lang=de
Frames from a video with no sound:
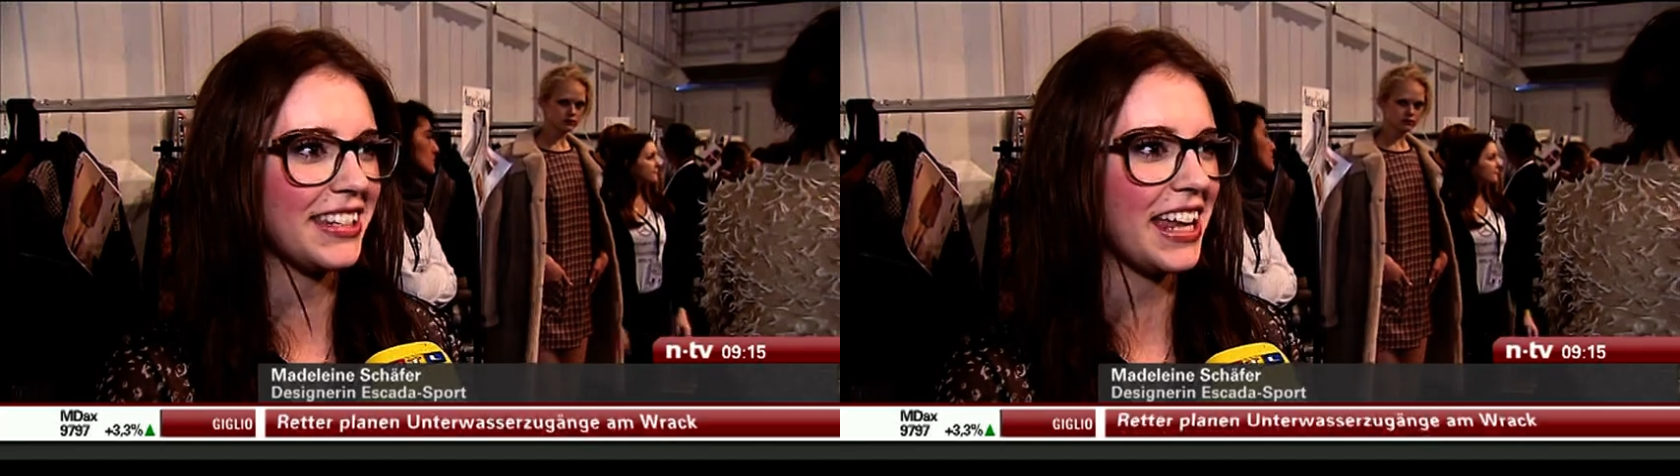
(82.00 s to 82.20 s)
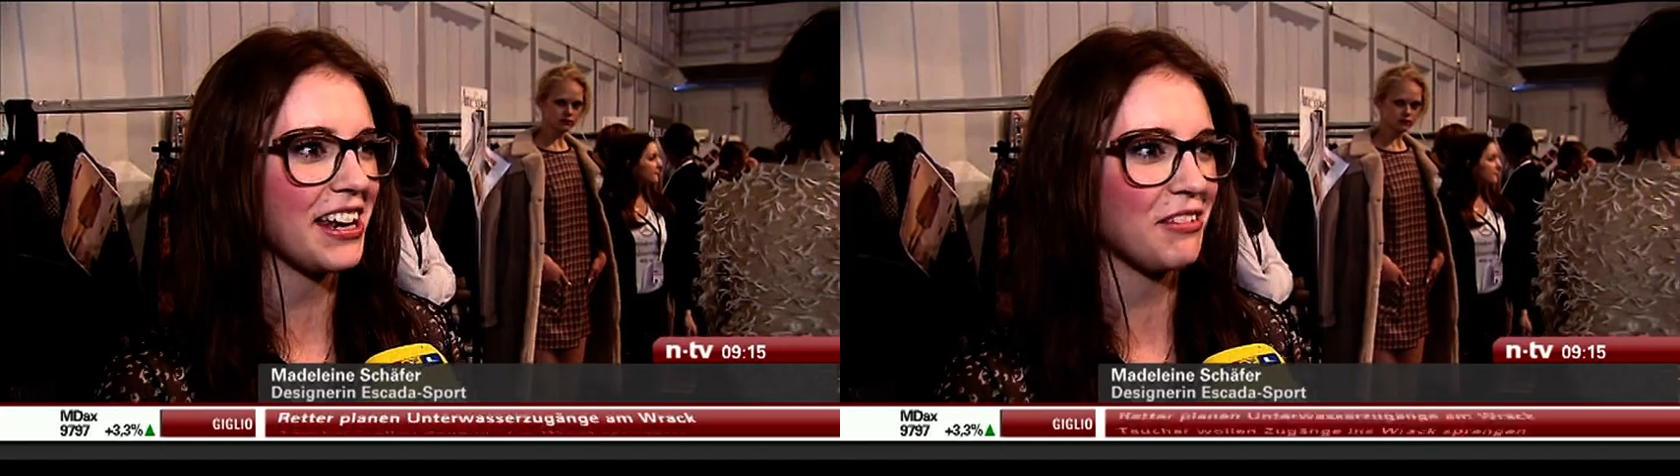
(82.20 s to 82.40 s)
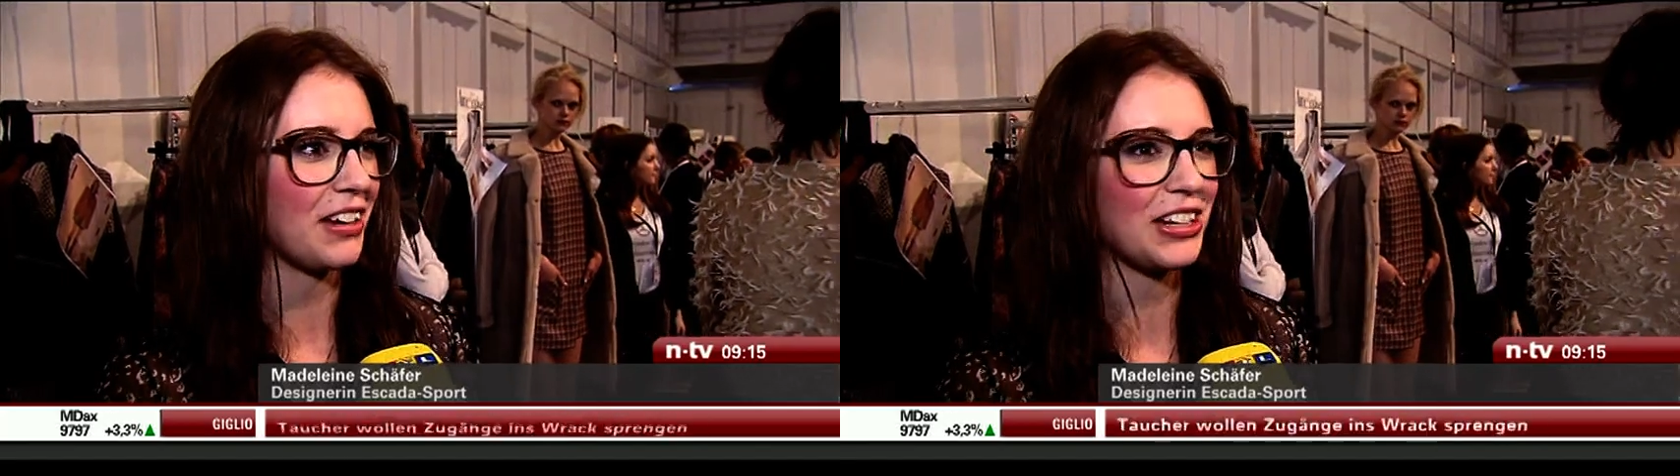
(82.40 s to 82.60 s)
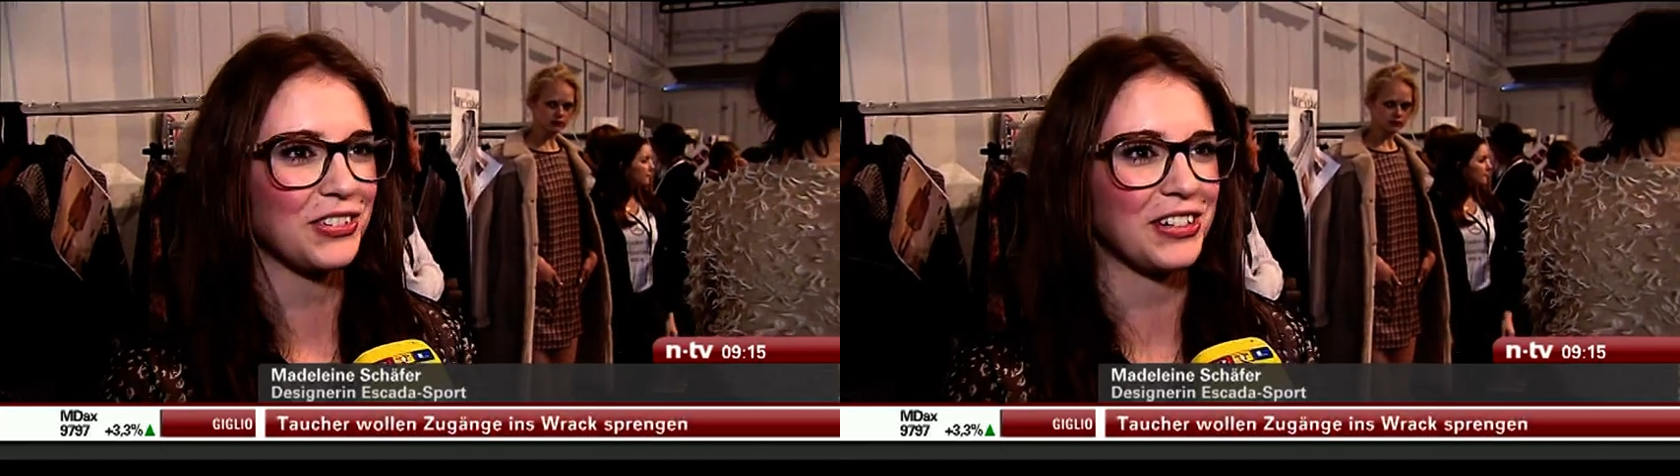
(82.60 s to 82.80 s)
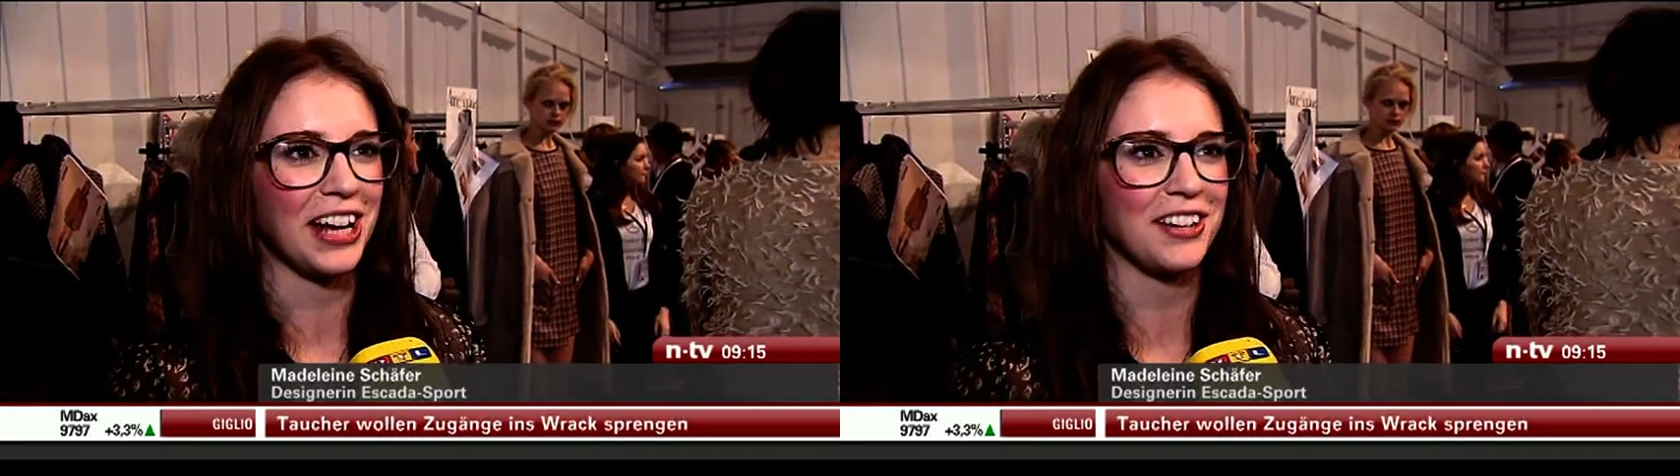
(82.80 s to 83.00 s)
sehen, da wäre ich
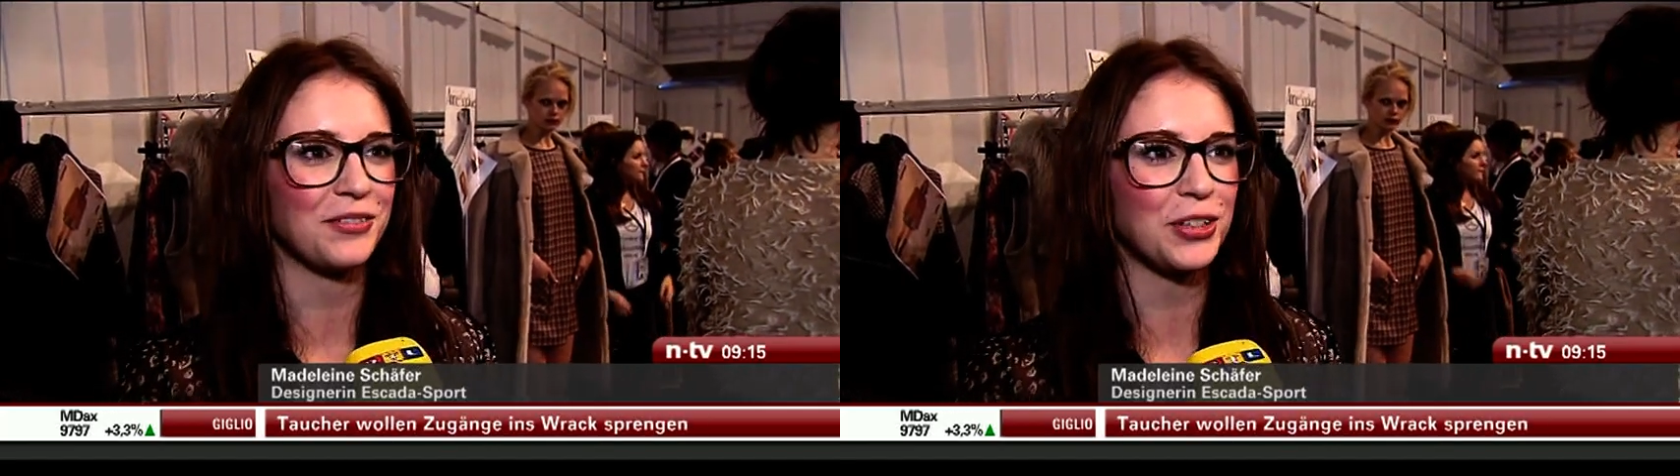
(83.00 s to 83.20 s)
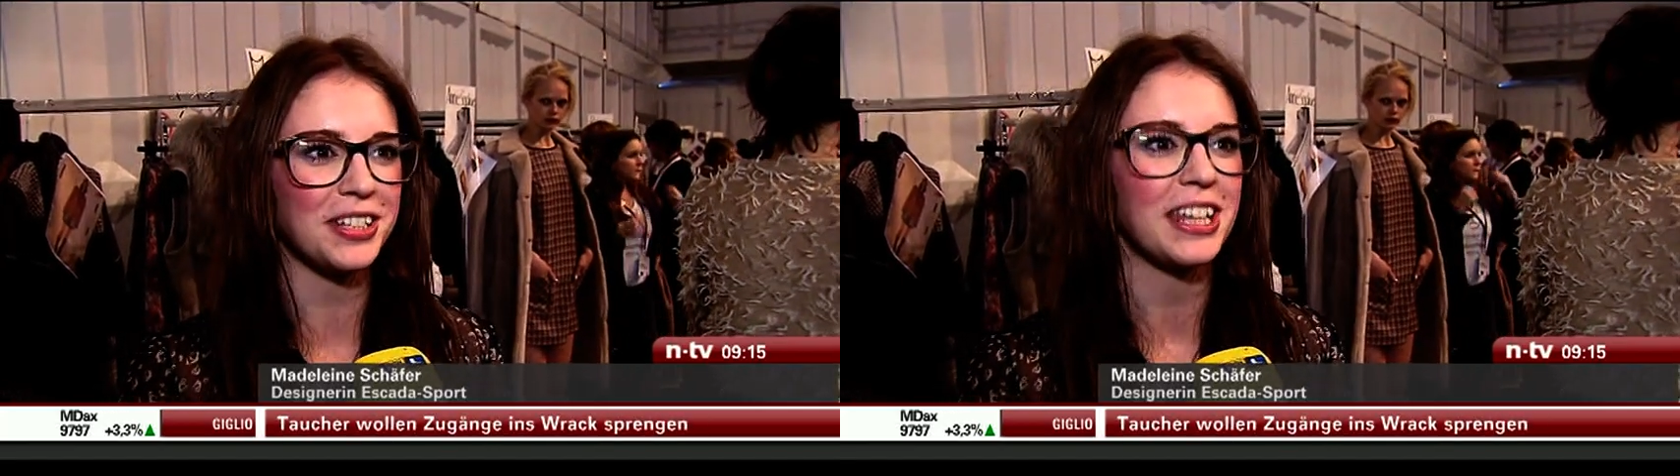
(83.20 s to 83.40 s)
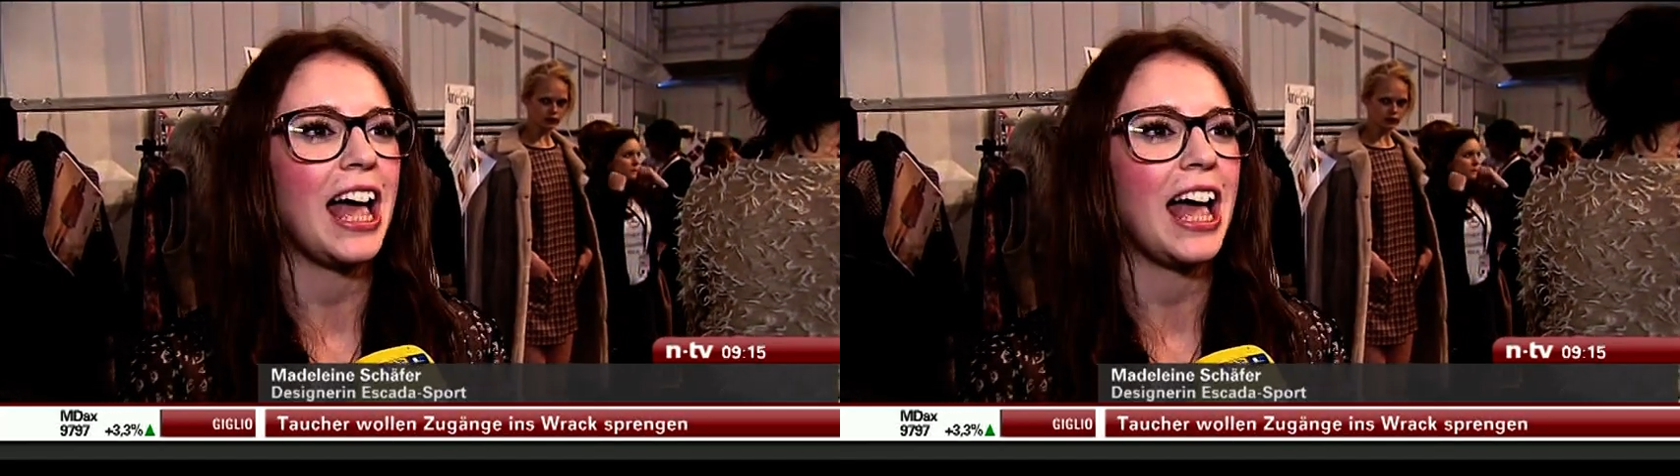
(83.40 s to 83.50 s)
total nervös.